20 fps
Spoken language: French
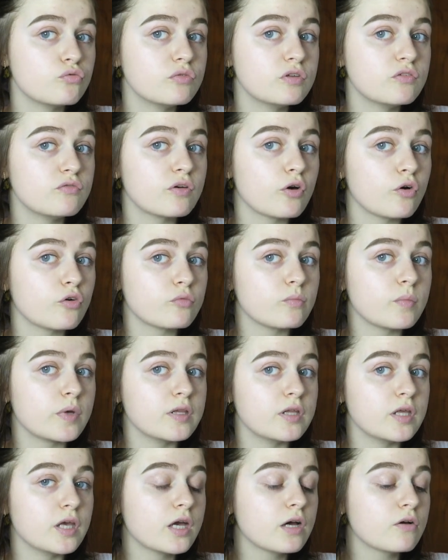différentes
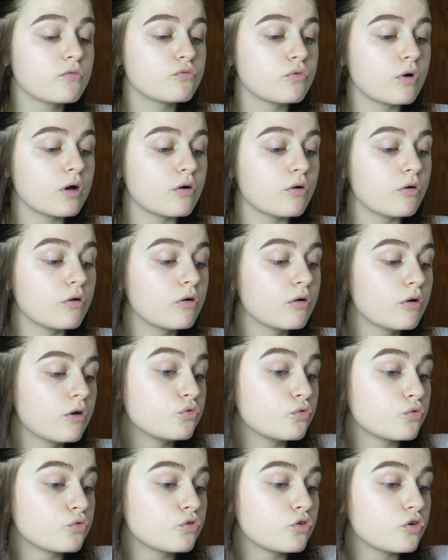manières, voir.
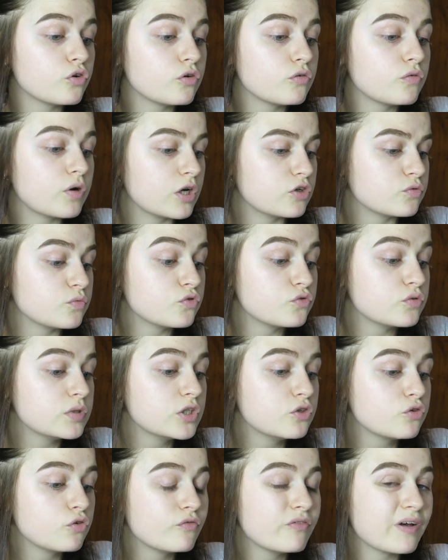Donc voilà, je me suis
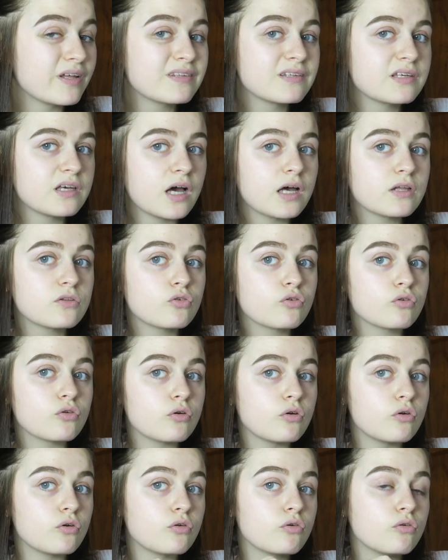dit que
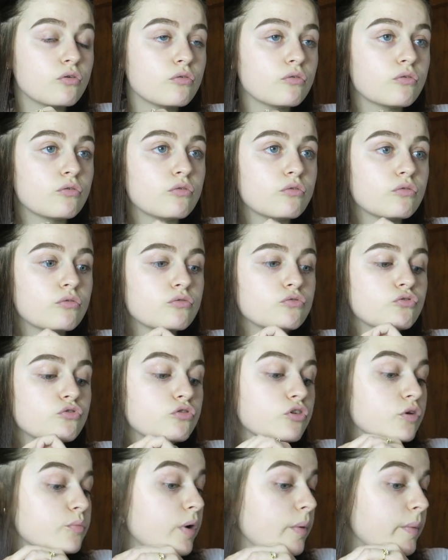24,
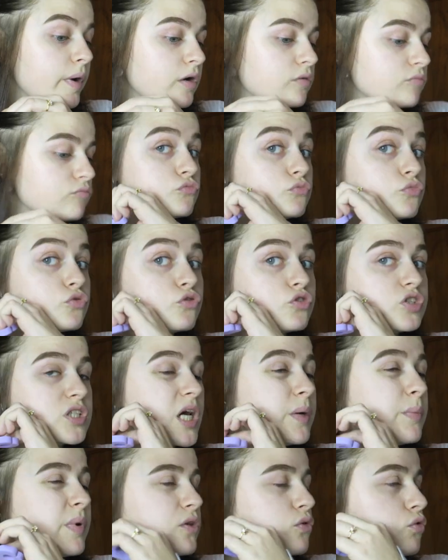c'était pas mal. Parce que je
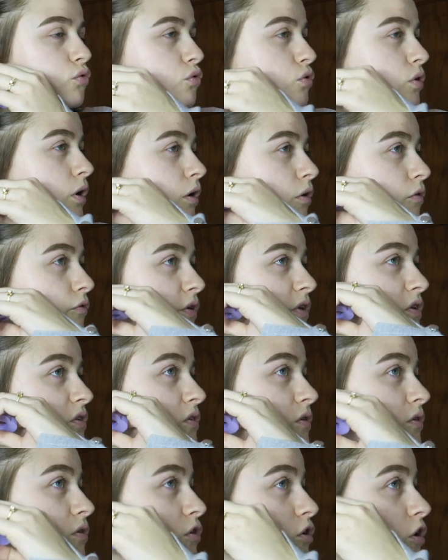savais pas trop en
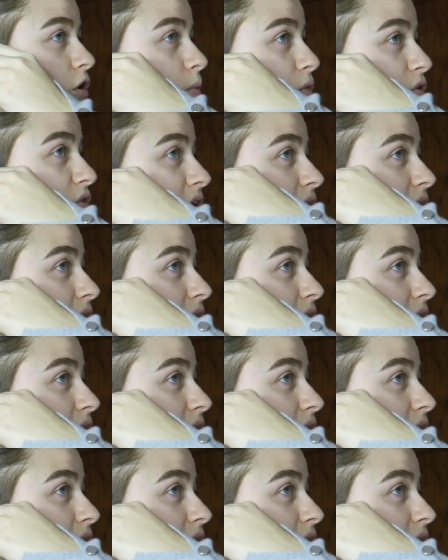fait comment